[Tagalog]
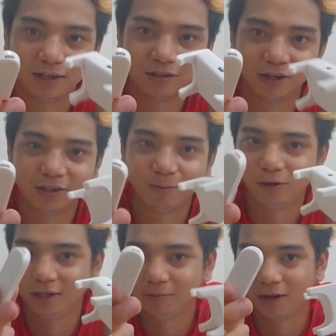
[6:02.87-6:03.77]
rechargeable
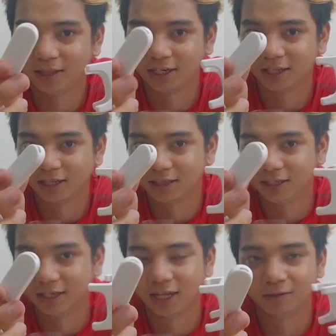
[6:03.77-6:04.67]
na yung battery niya. Hindi
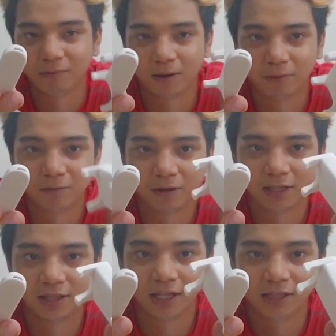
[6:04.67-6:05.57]
na natin
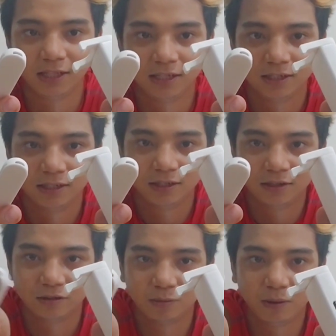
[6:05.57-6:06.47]
papalit-palitan.
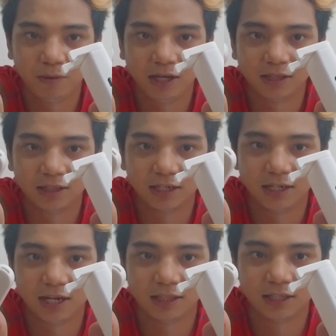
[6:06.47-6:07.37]
So mamaya itatry
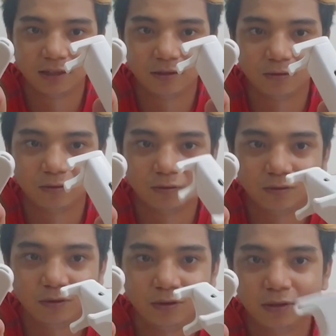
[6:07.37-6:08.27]
natin kung
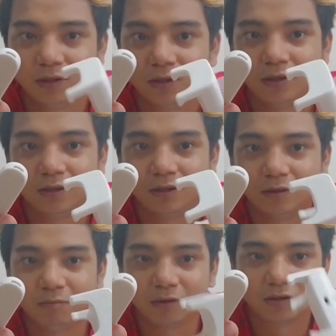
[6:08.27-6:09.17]

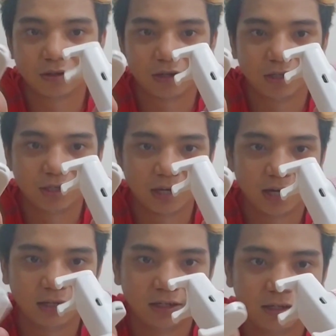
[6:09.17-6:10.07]
mag-charge siya.
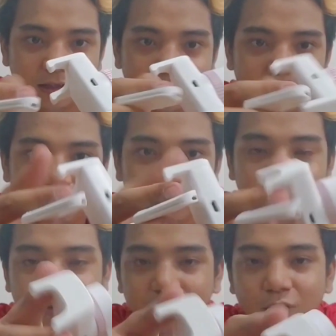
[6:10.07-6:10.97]
Tapos
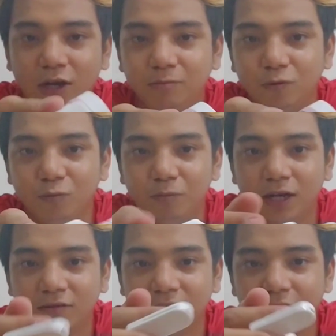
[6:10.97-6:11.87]
hindi ko alam kung
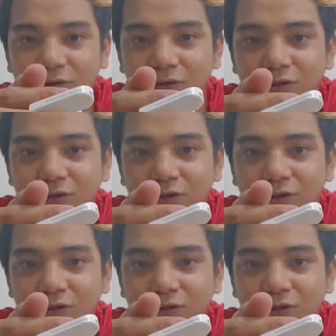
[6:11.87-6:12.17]
para saan to.